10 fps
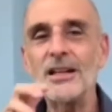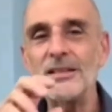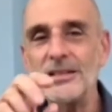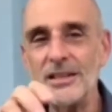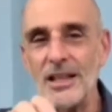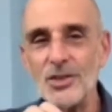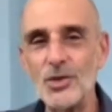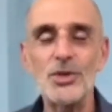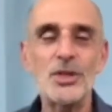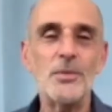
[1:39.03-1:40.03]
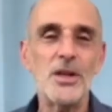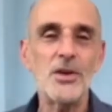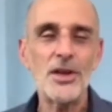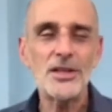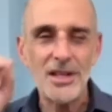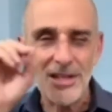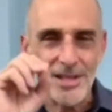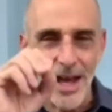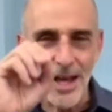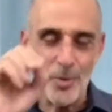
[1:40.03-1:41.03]
సైన్ పోస్ట్ అనగా అది ఒక
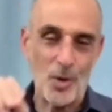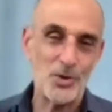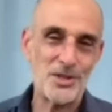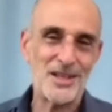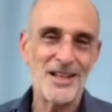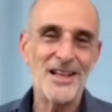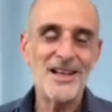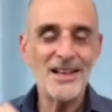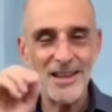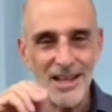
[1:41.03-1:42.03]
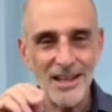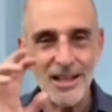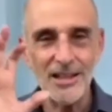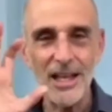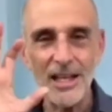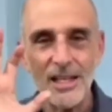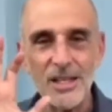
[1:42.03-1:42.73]
నగలు నకలుగా ఉంటుంది